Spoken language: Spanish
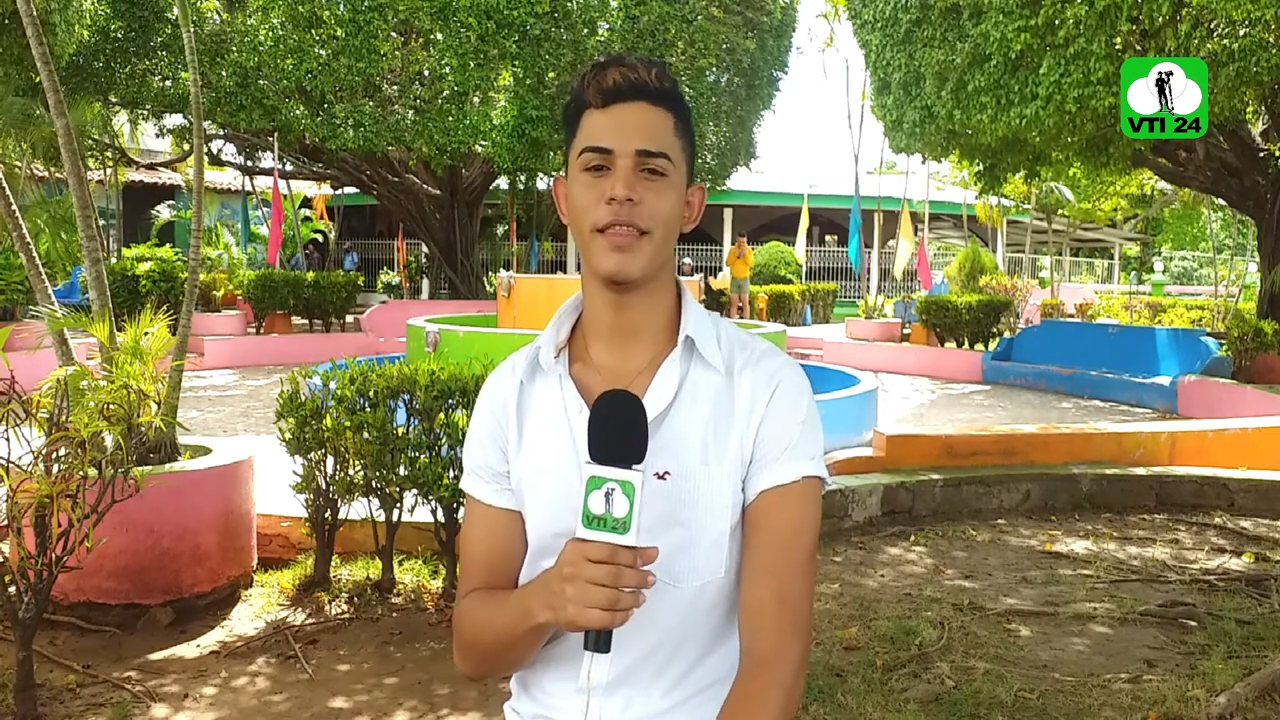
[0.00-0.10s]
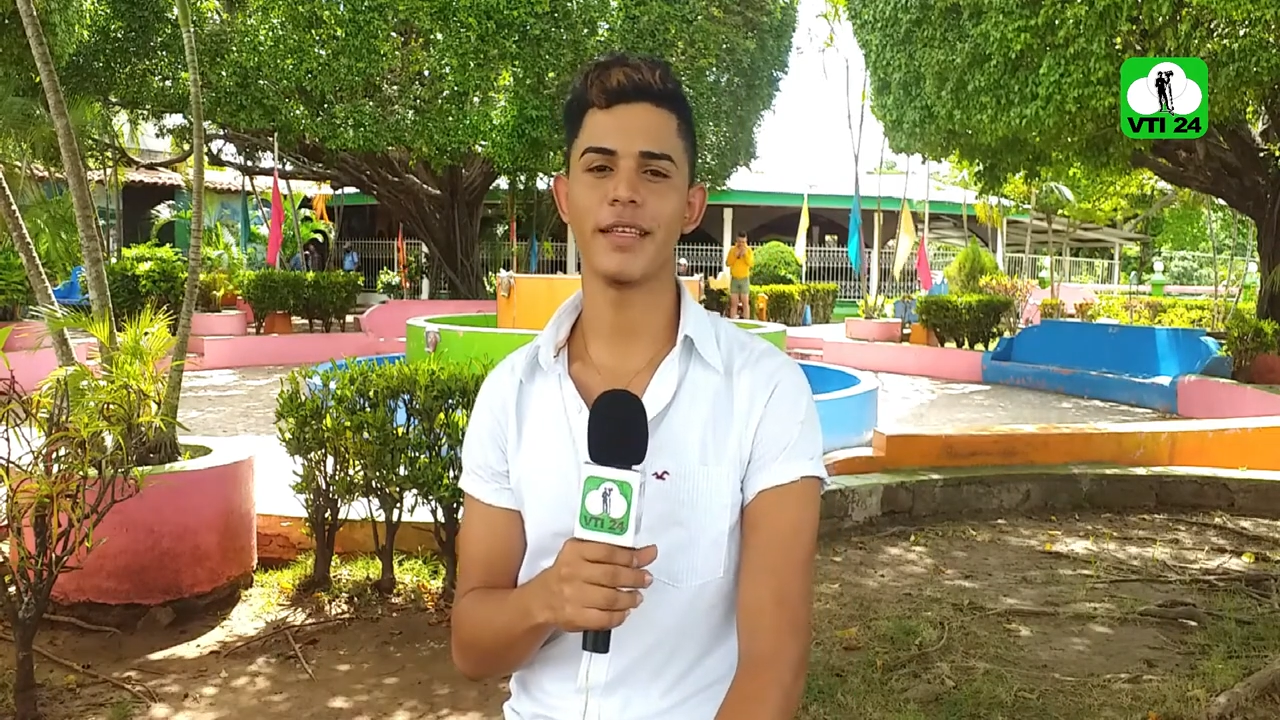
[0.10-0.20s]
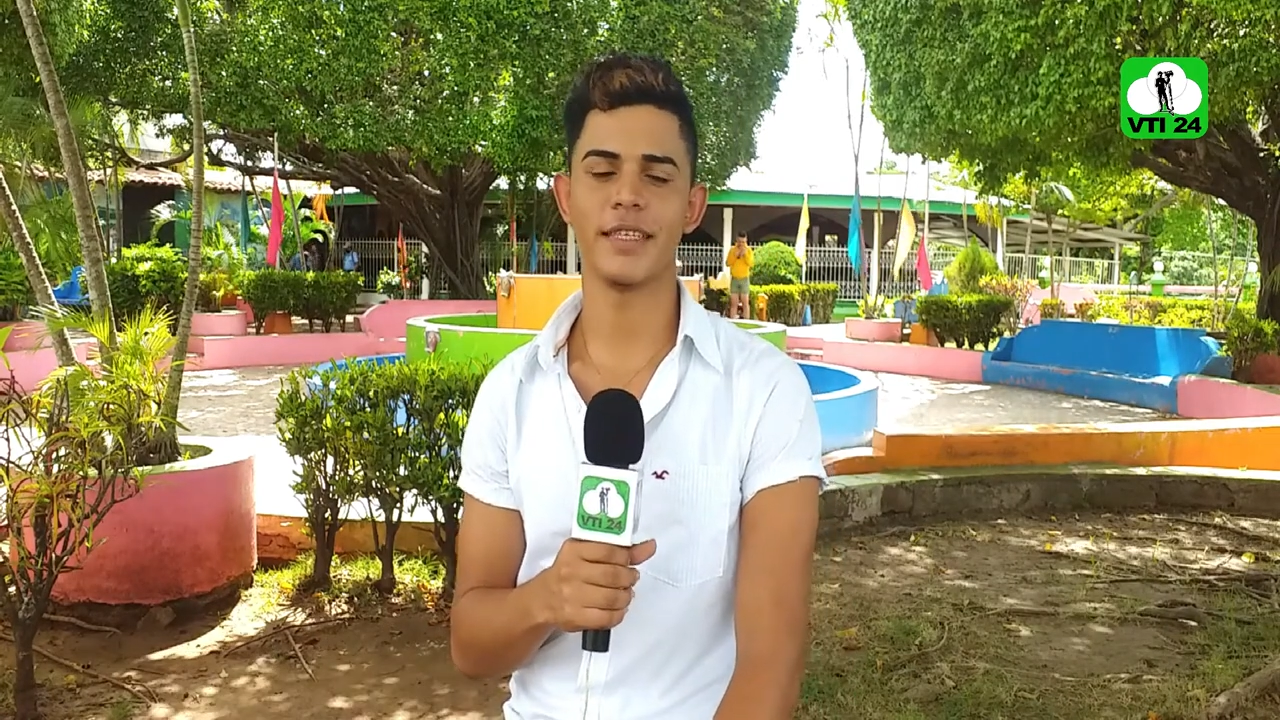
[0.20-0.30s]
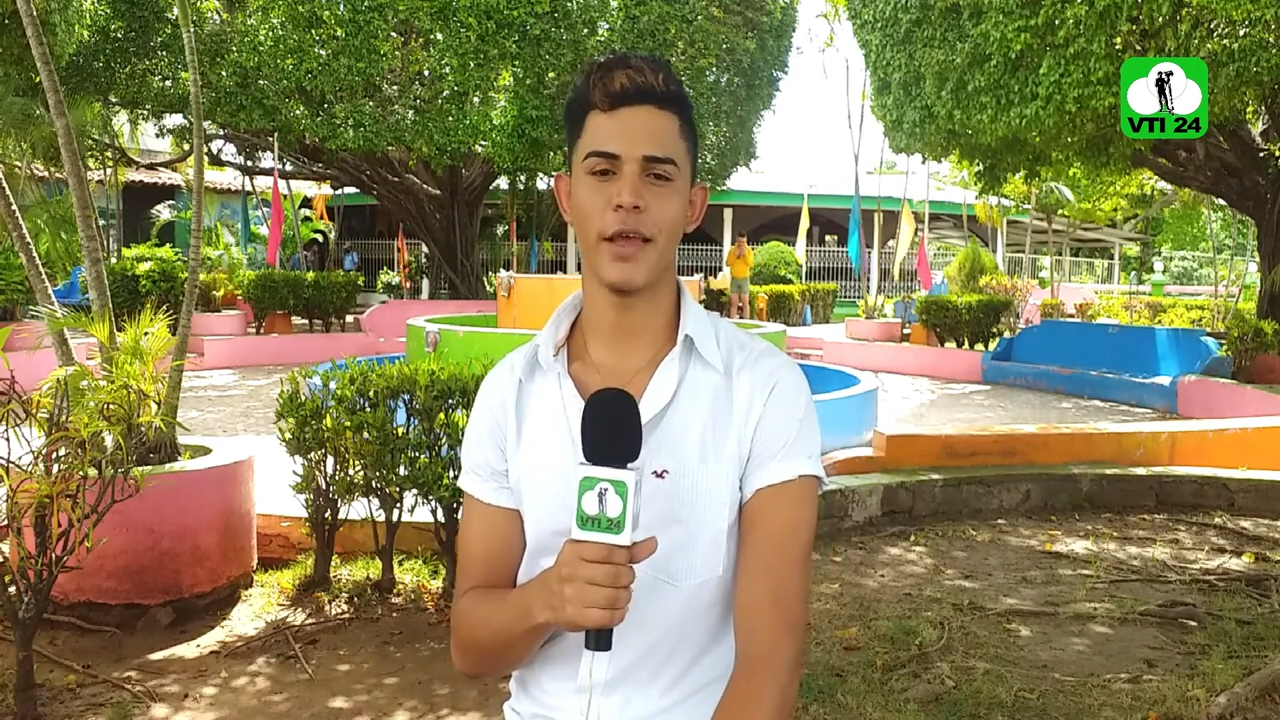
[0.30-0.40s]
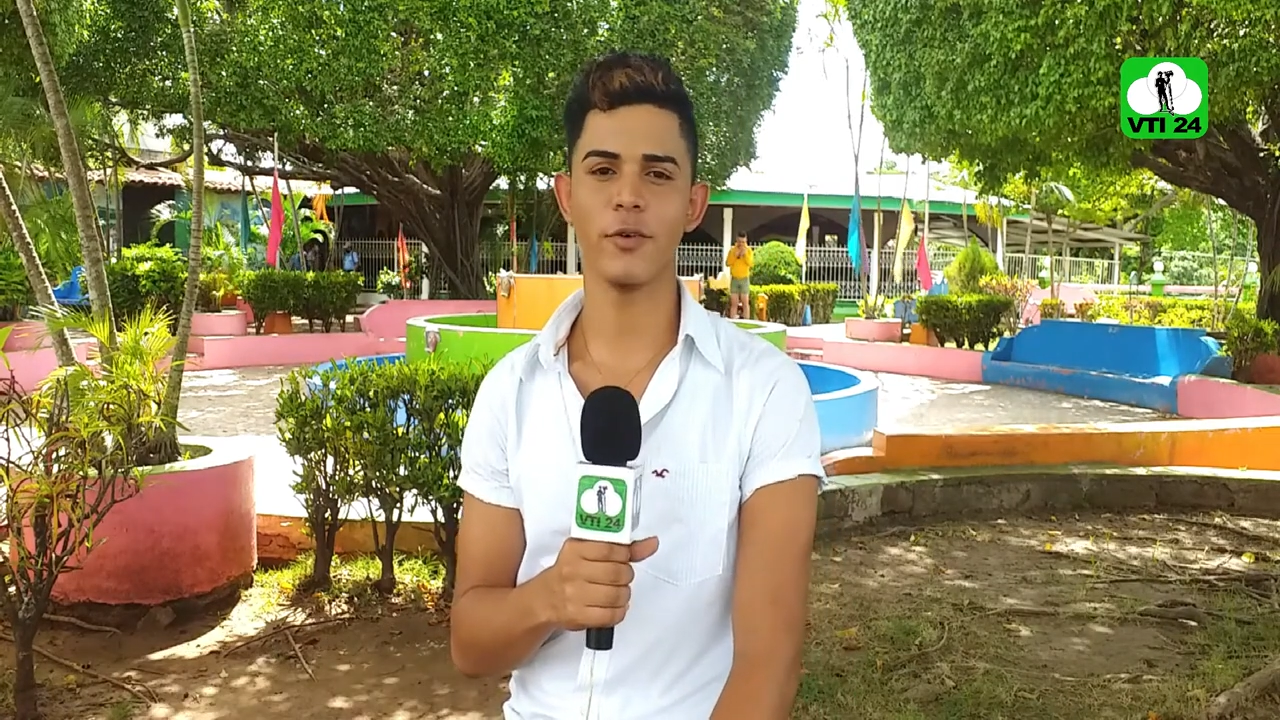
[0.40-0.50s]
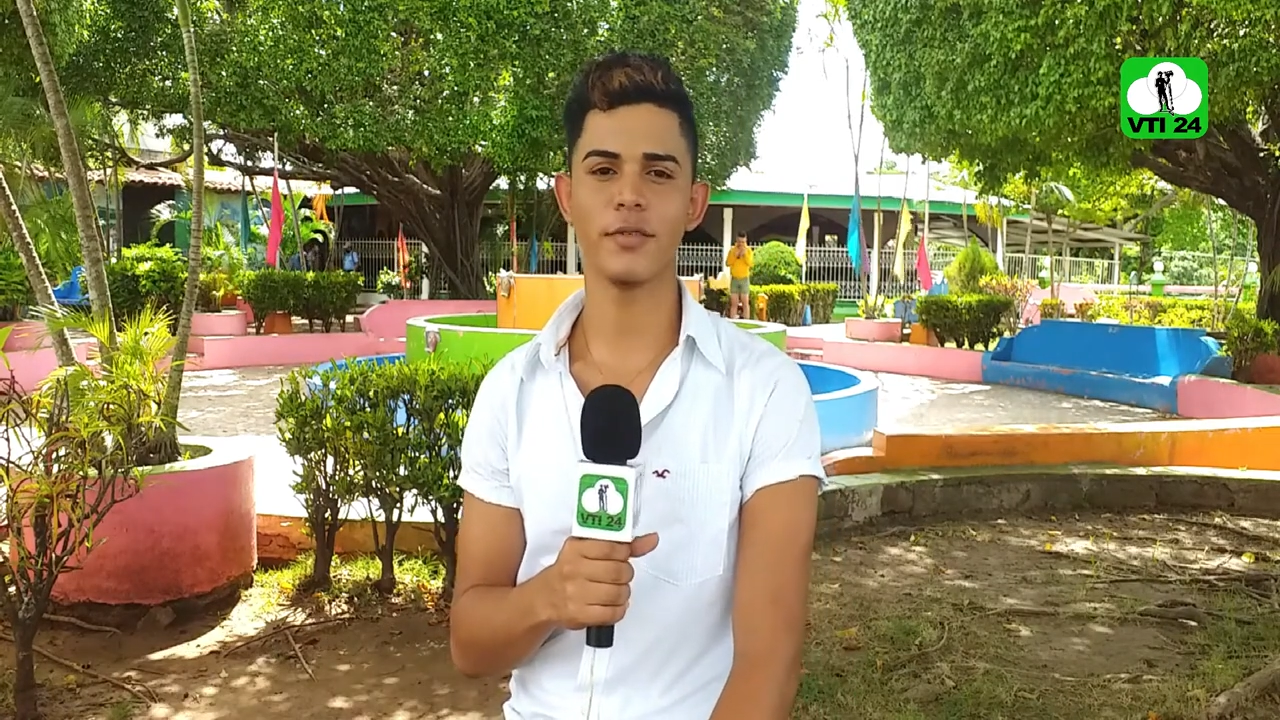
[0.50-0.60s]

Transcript: deseos